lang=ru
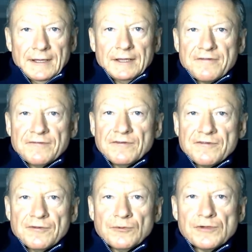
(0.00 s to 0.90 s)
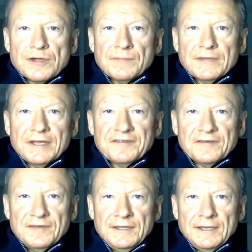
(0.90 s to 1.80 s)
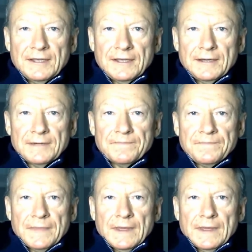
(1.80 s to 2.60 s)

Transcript: Даже высшие учебные заведения